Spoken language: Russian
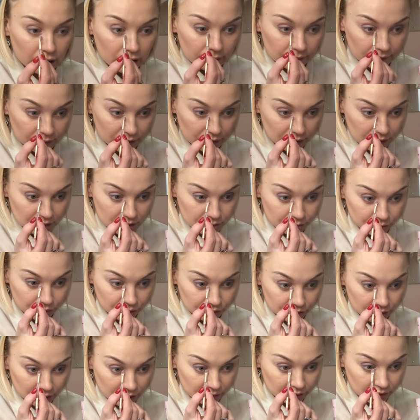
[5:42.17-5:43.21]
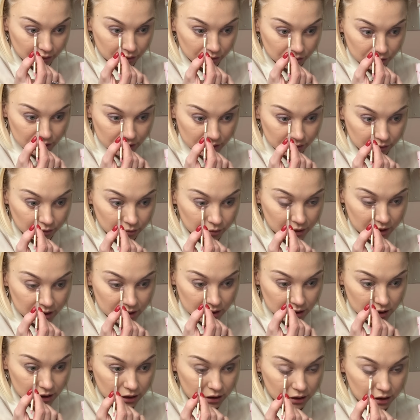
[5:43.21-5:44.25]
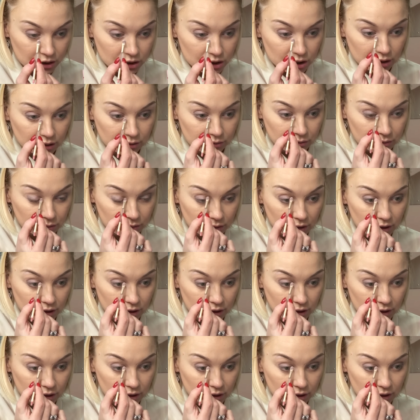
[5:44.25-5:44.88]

вот этим пудрово-розовым оттеночком,